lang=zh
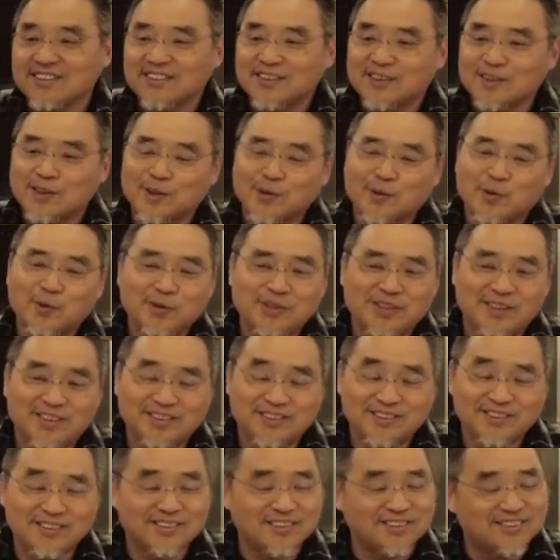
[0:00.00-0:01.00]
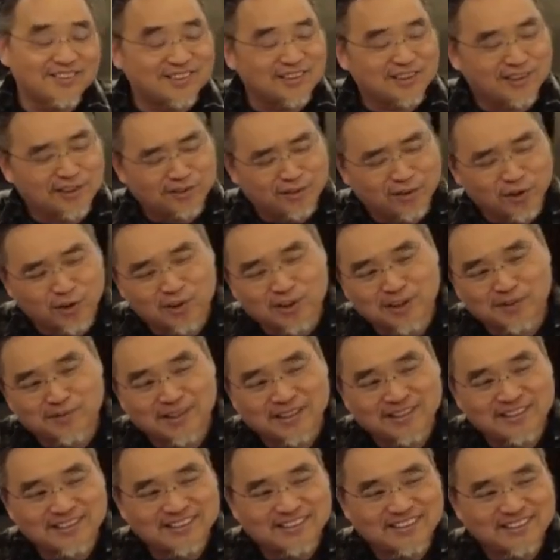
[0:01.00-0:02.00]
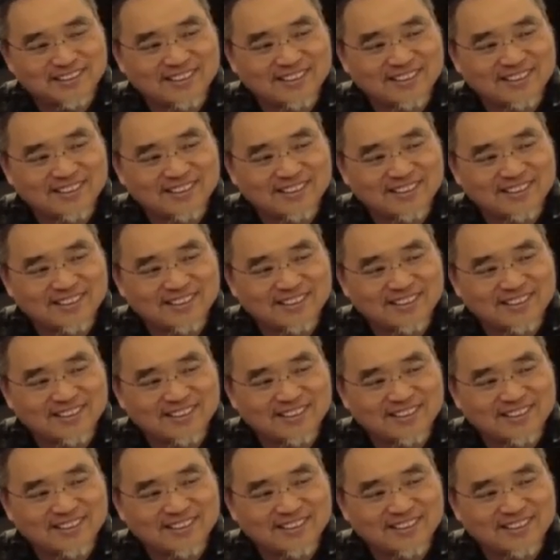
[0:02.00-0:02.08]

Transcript: 使徒先知是自己封的吗？